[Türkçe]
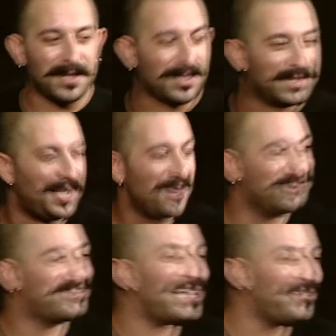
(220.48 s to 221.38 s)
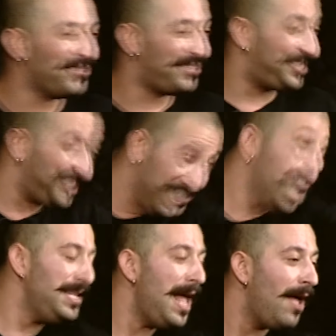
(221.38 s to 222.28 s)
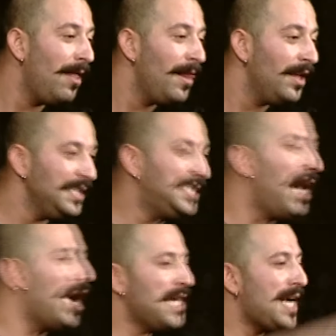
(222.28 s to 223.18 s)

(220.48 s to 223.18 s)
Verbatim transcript: bir kanalda. Uzay yol dizisini izle. İki